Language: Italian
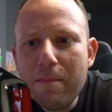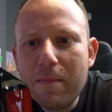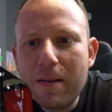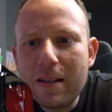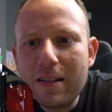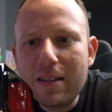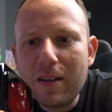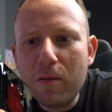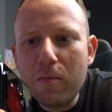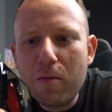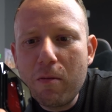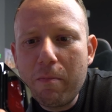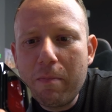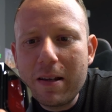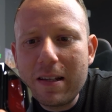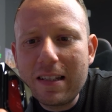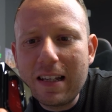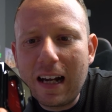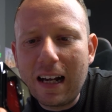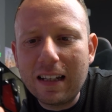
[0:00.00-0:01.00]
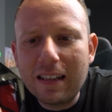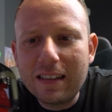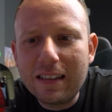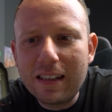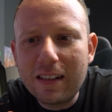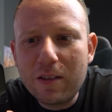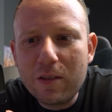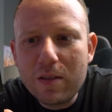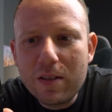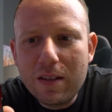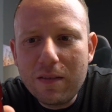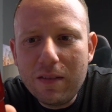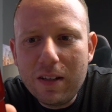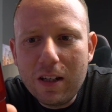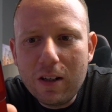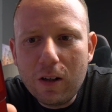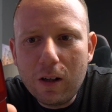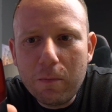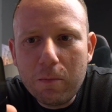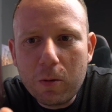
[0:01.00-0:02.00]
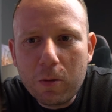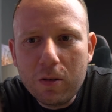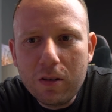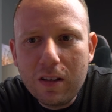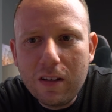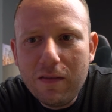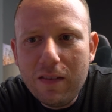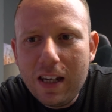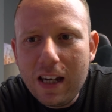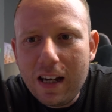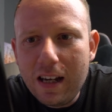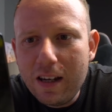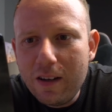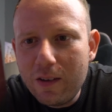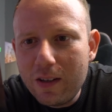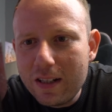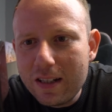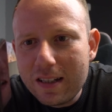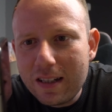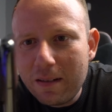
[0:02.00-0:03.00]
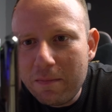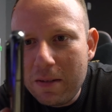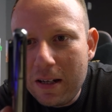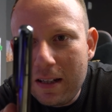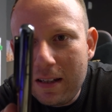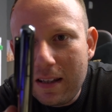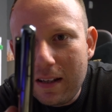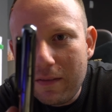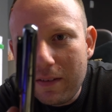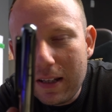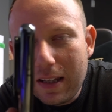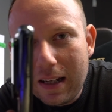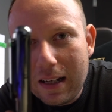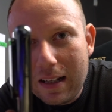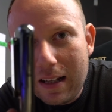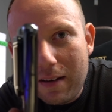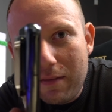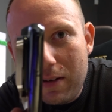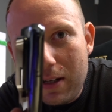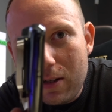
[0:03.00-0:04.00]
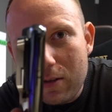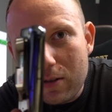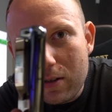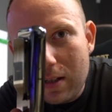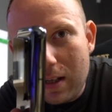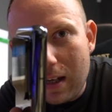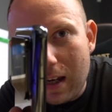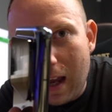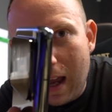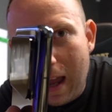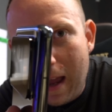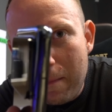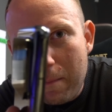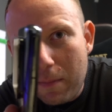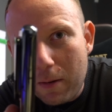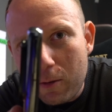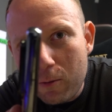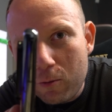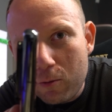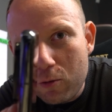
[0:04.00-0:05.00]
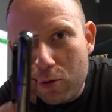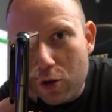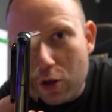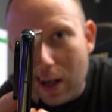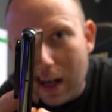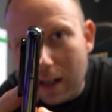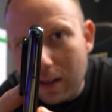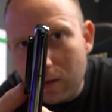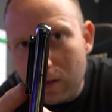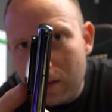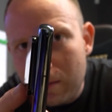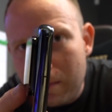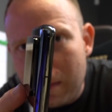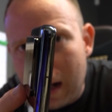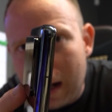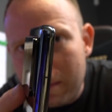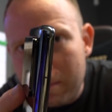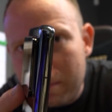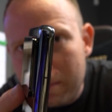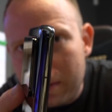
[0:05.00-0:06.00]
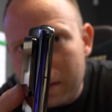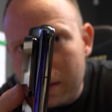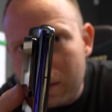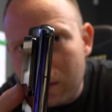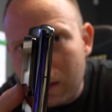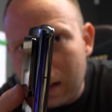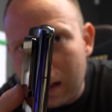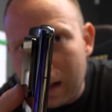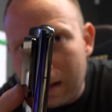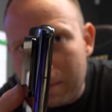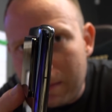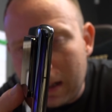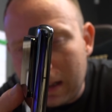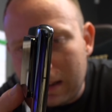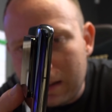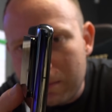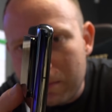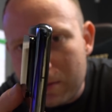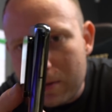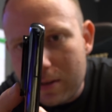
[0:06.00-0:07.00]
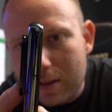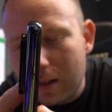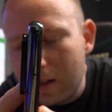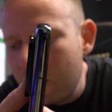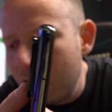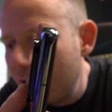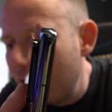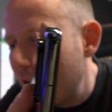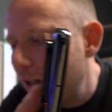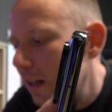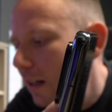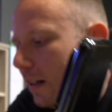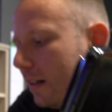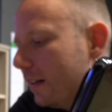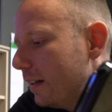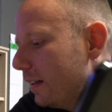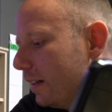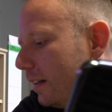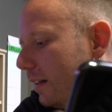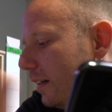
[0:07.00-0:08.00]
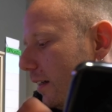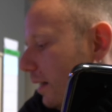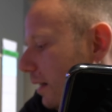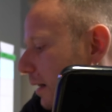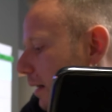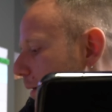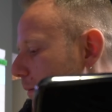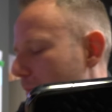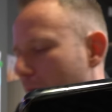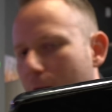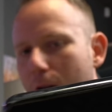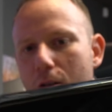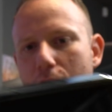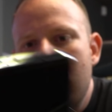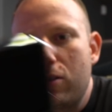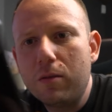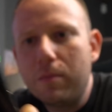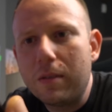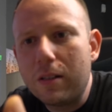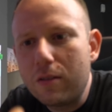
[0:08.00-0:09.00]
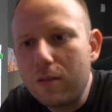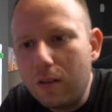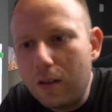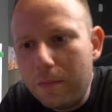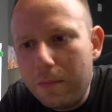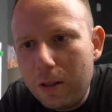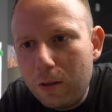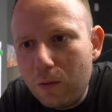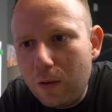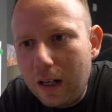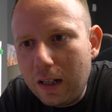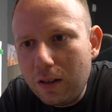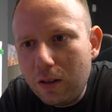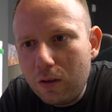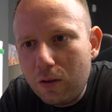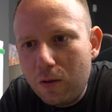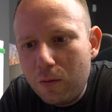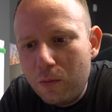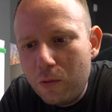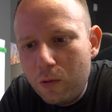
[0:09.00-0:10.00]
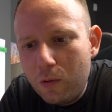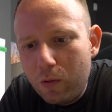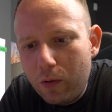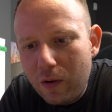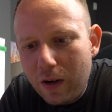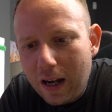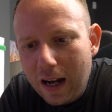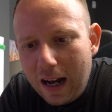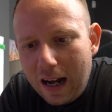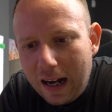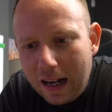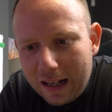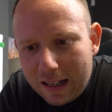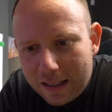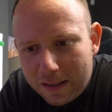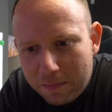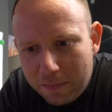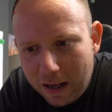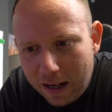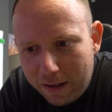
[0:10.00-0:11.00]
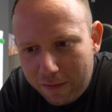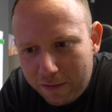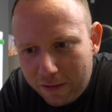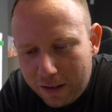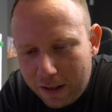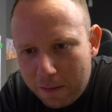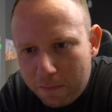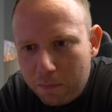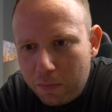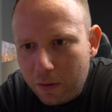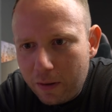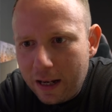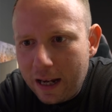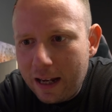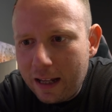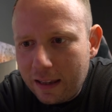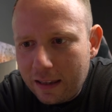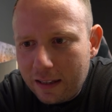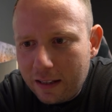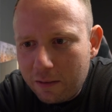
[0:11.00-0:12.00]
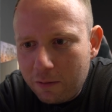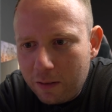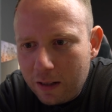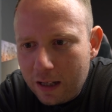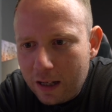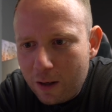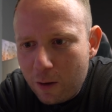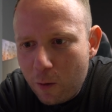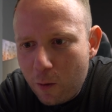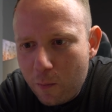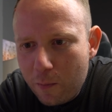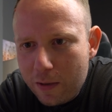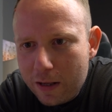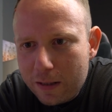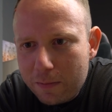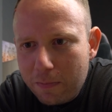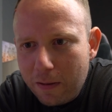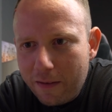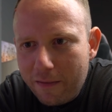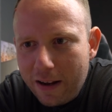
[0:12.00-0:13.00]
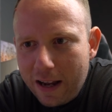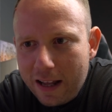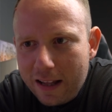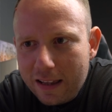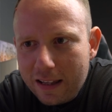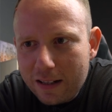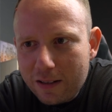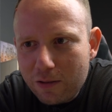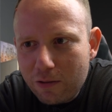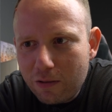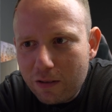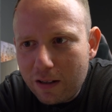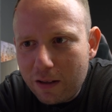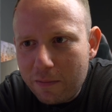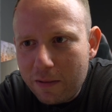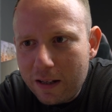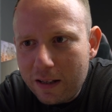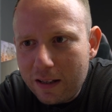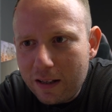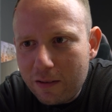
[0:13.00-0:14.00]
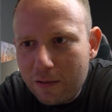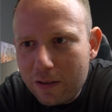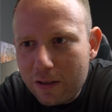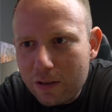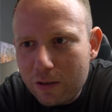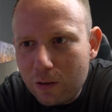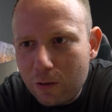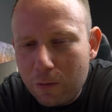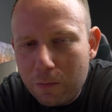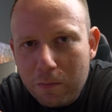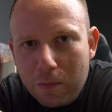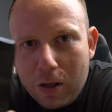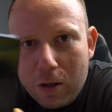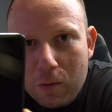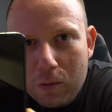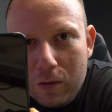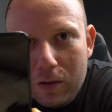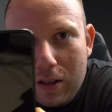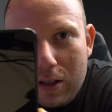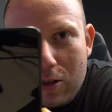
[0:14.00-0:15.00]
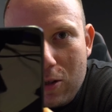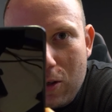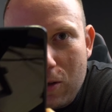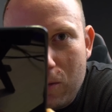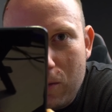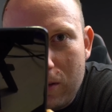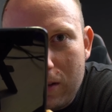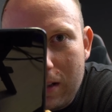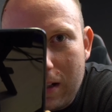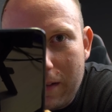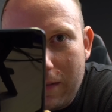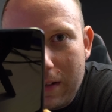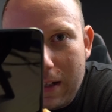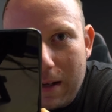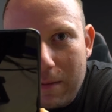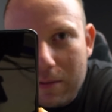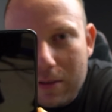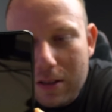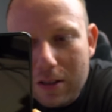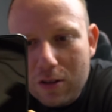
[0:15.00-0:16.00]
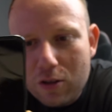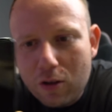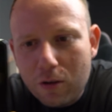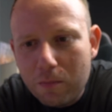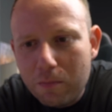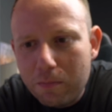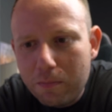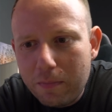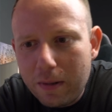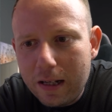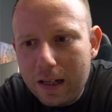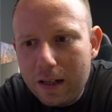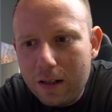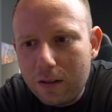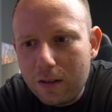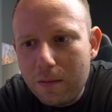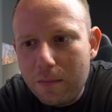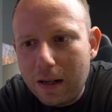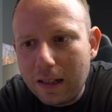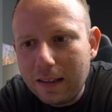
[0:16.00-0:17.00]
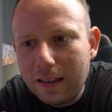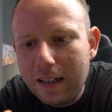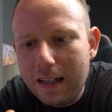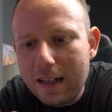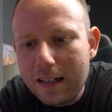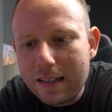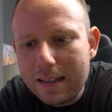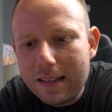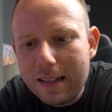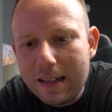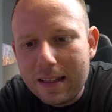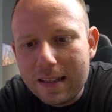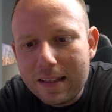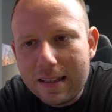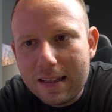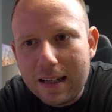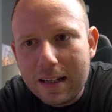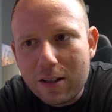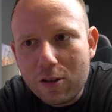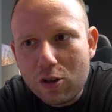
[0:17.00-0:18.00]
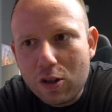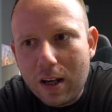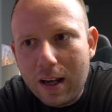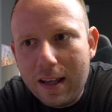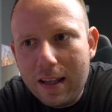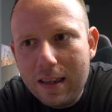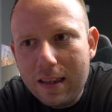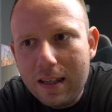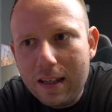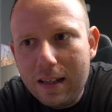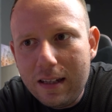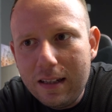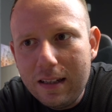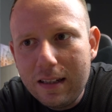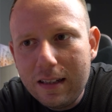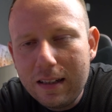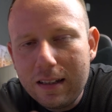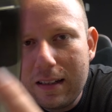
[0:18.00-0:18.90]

pensavo più pesante, così vi dico al pronti via e onestamente a vedere dai video sì, è pronunciato il bump qua nella parte posteriore, però insomma sono abituato comunque a smartphone imponenti, quindi non mi spaventa assolutamente questo Mi 11 Ultra, vediamo se c'è un pelino di batteria, sì, si accende,